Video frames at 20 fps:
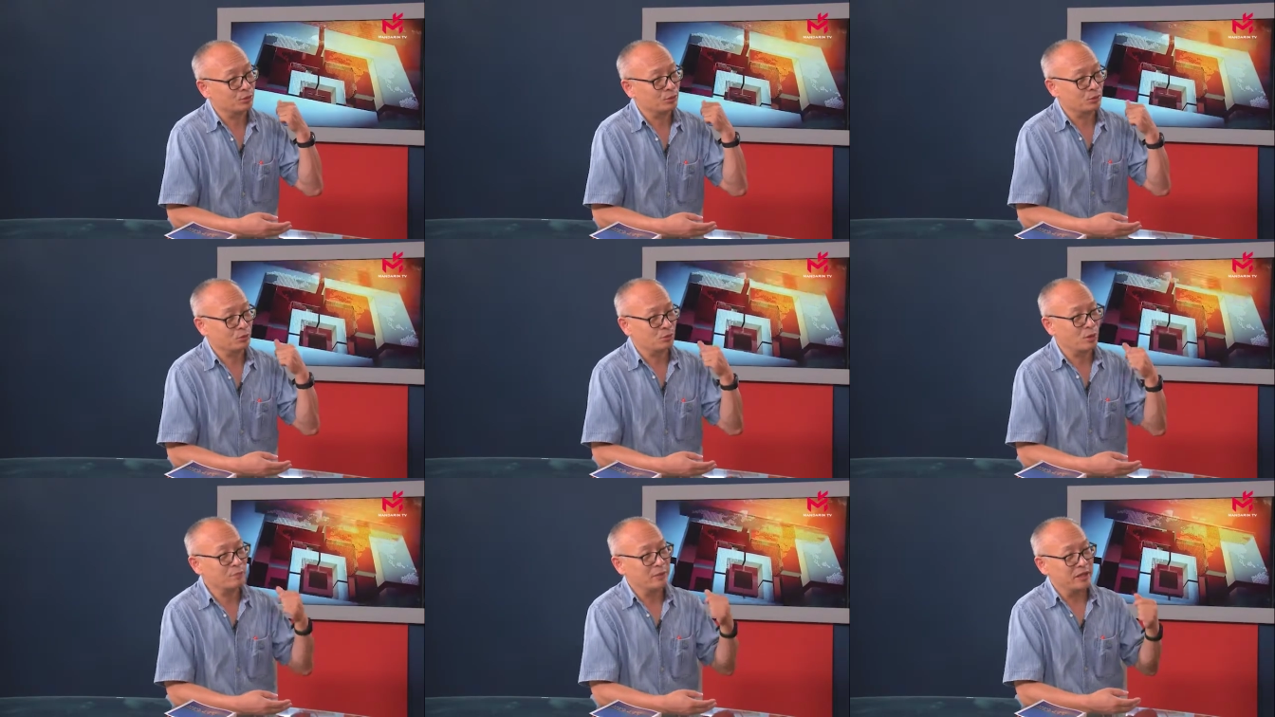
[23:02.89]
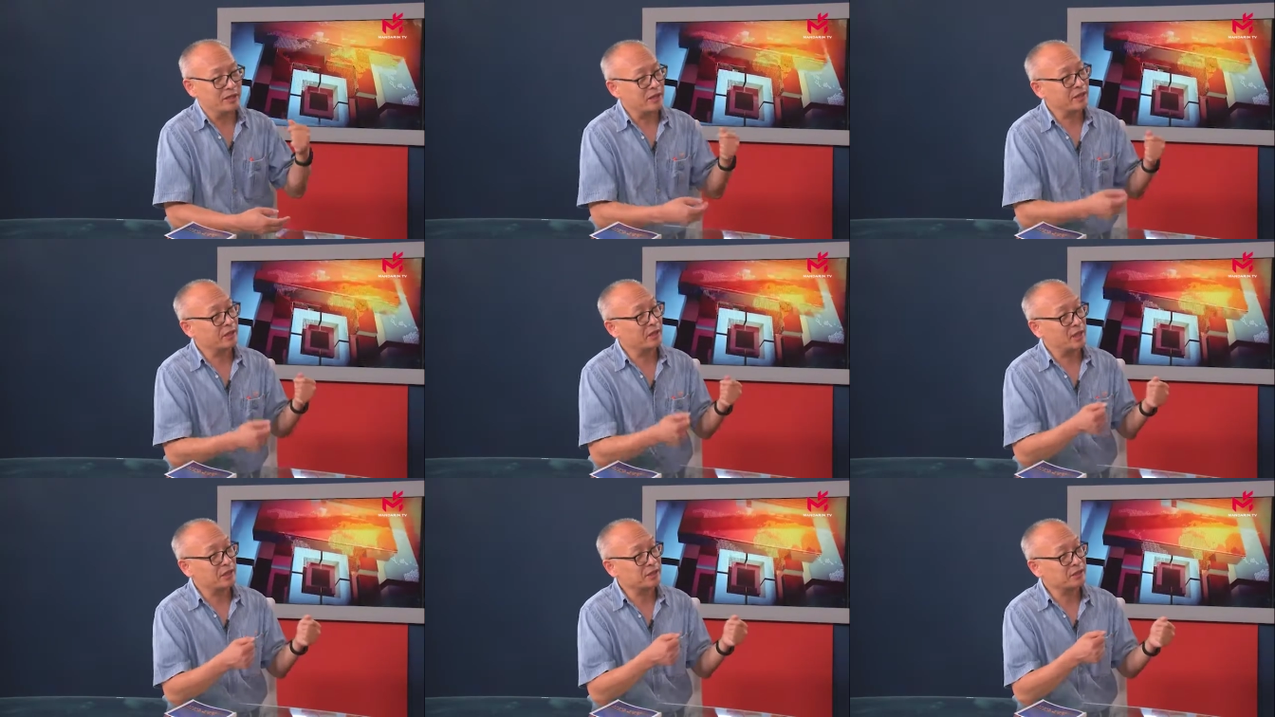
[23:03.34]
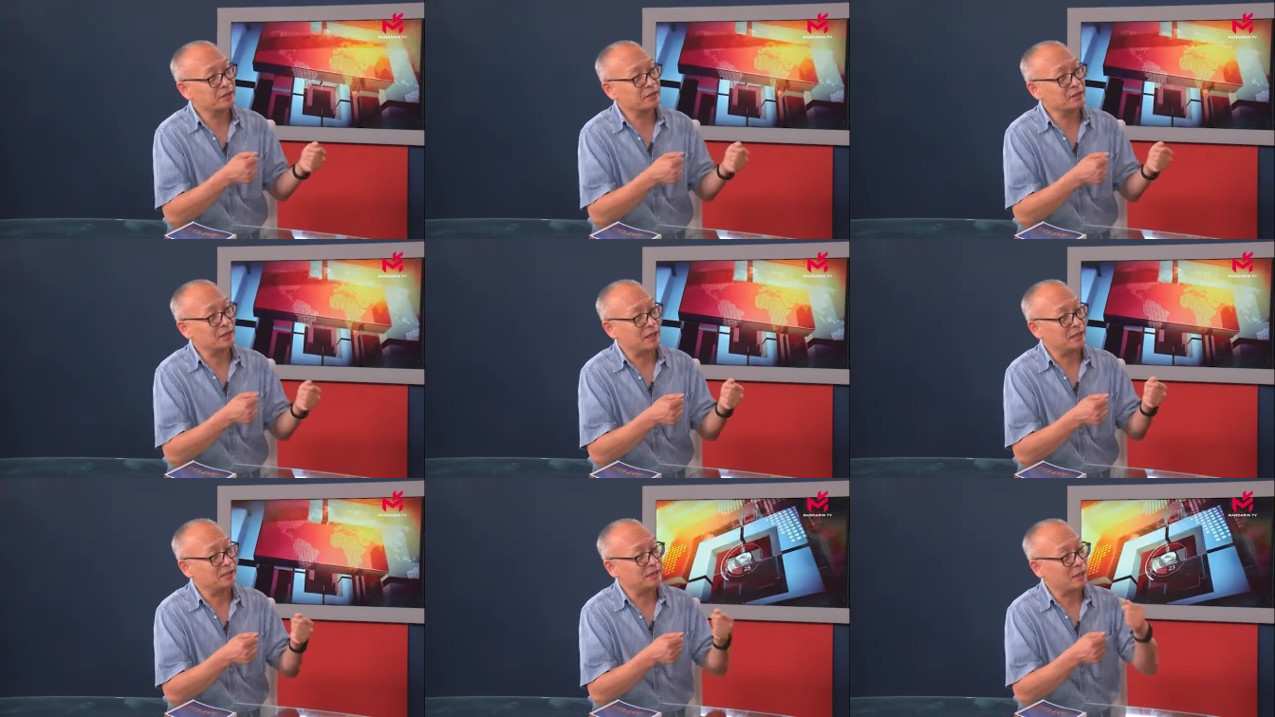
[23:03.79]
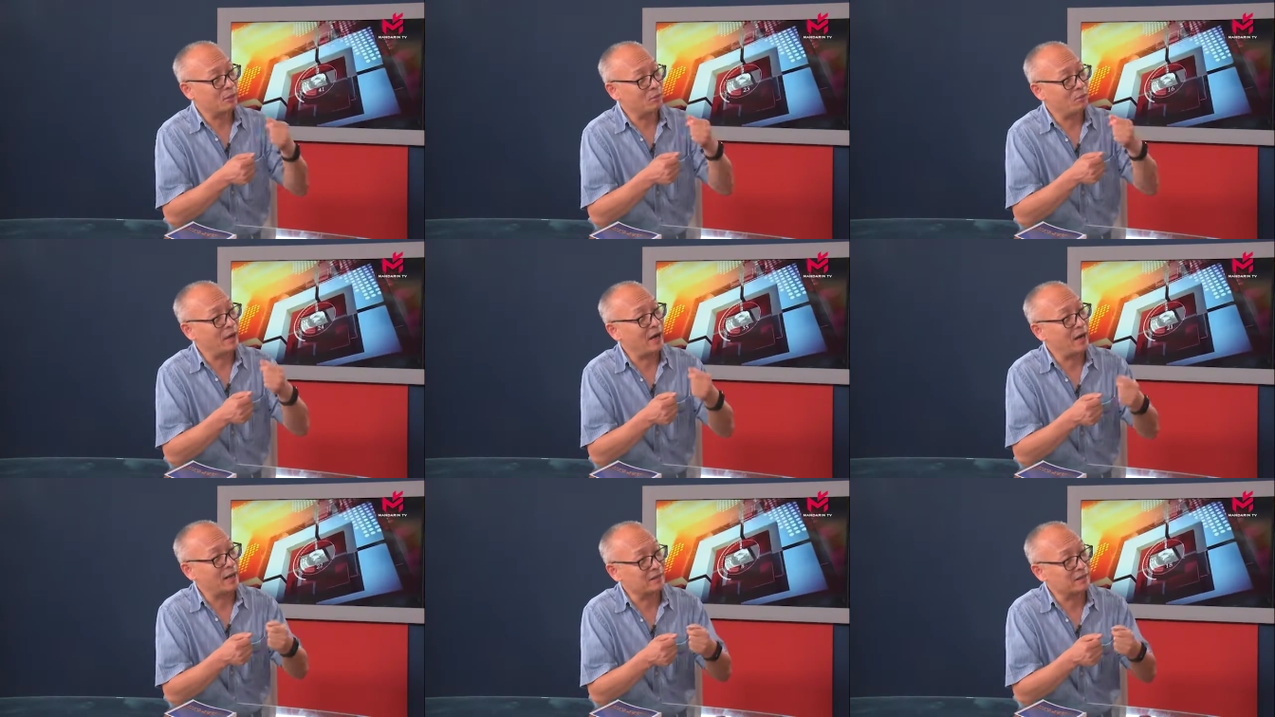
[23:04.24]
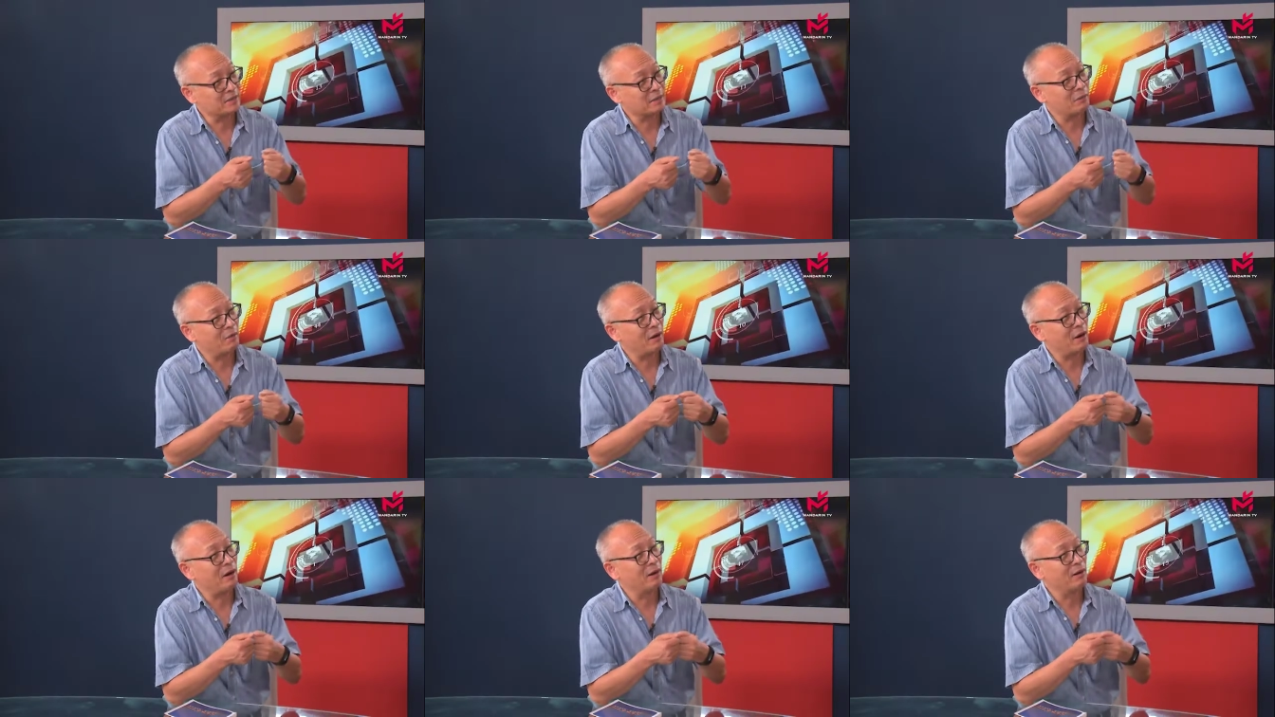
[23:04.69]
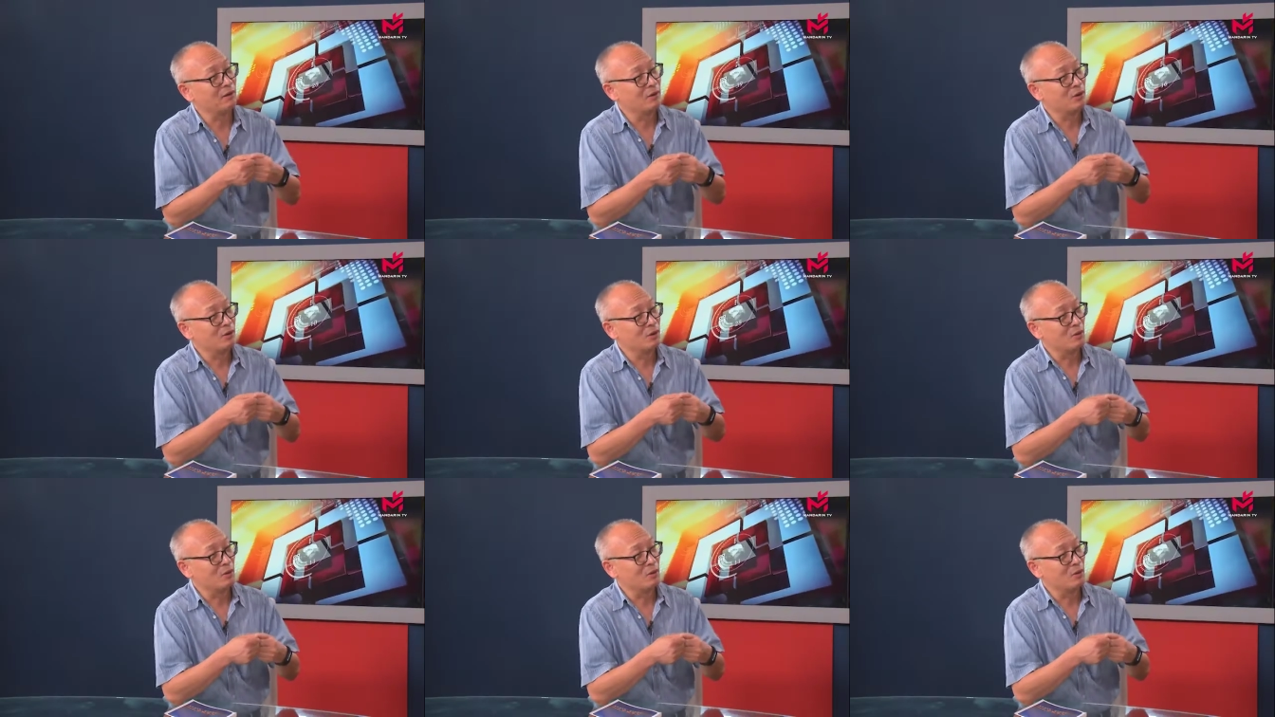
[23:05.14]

如果每天开车来见我孩子的话啊，